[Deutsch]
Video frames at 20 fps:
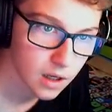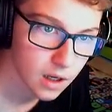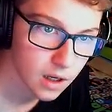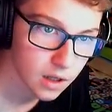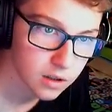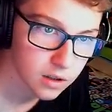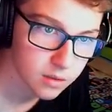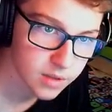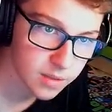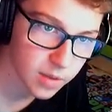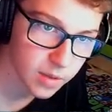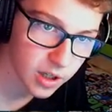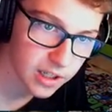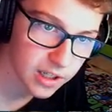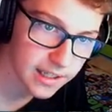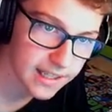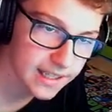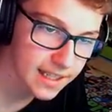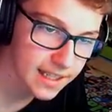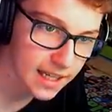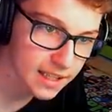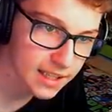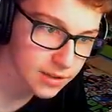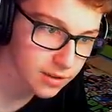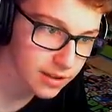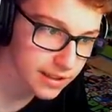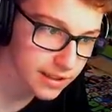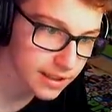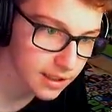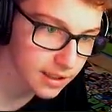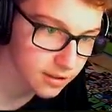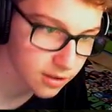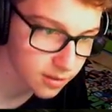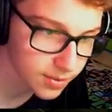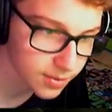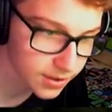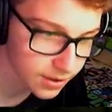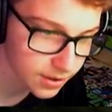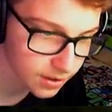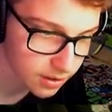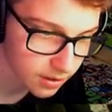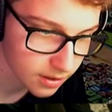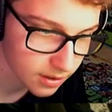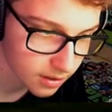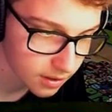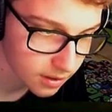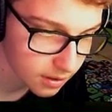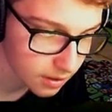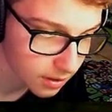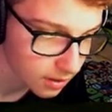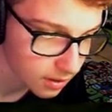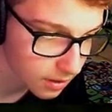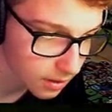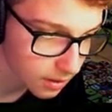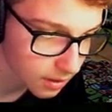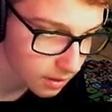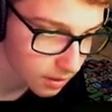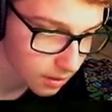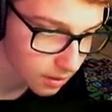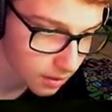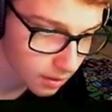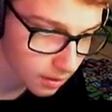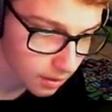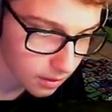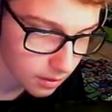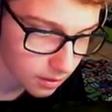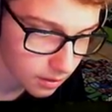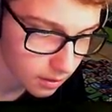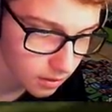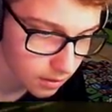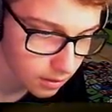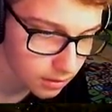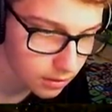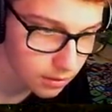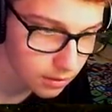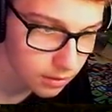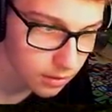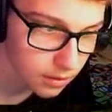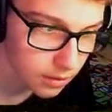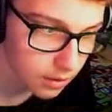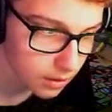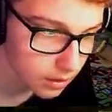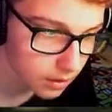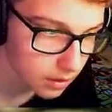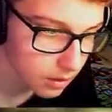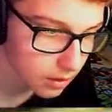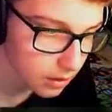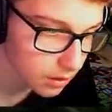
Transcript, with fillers: Tops, ich brauche ähm, Leder. Hast du Leder, Tops? Äh, ob ich Leder habe?